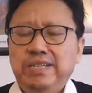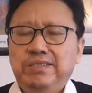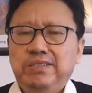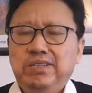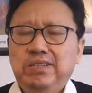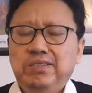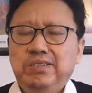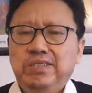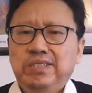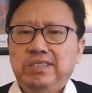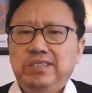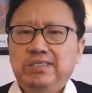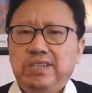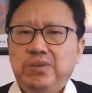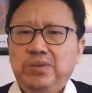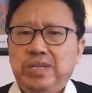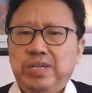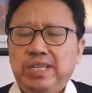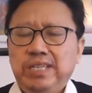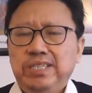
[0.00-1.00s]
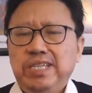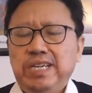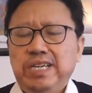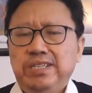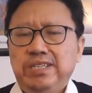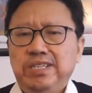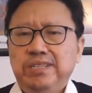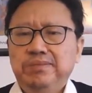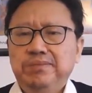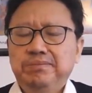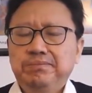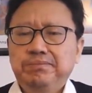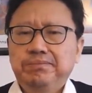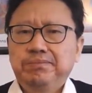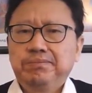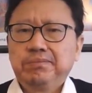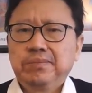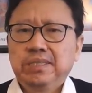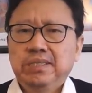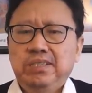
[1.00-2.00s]
造，然后可以减刑，
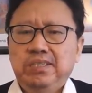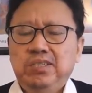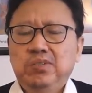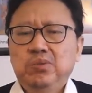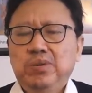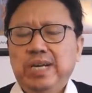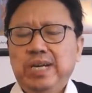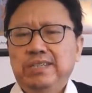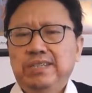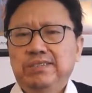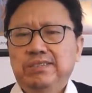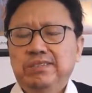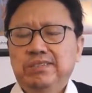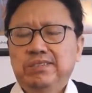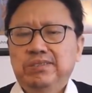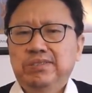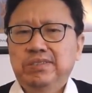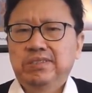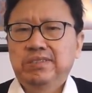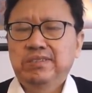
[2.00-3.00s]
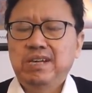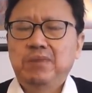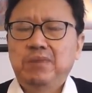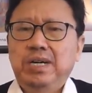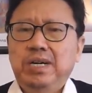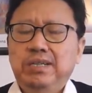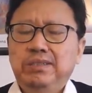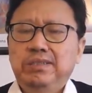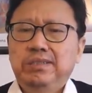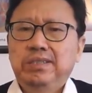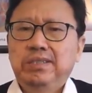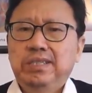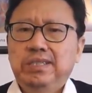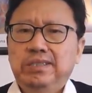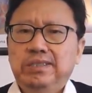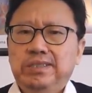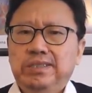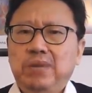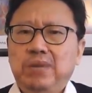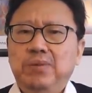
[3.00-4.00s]
其中干的事就是上网
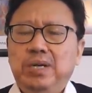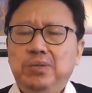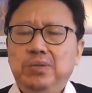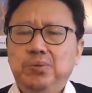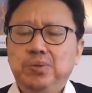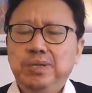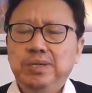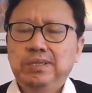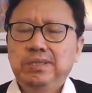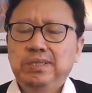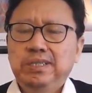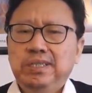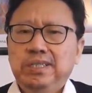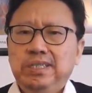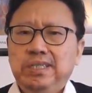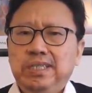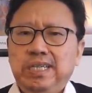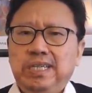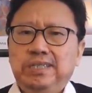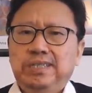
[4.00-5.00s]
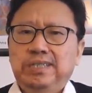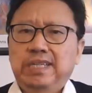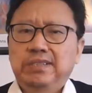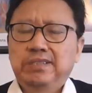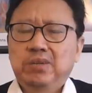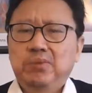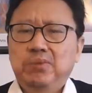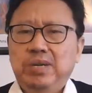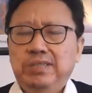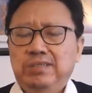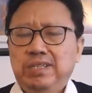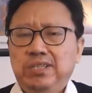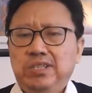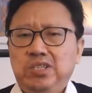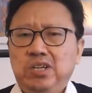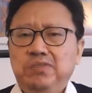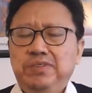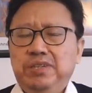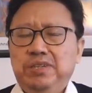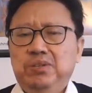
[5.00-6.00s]
啊当网军啊当这个网上
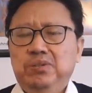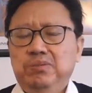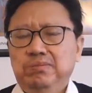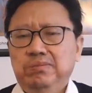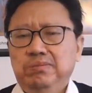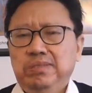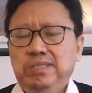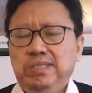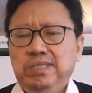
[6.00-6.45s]
小粉红，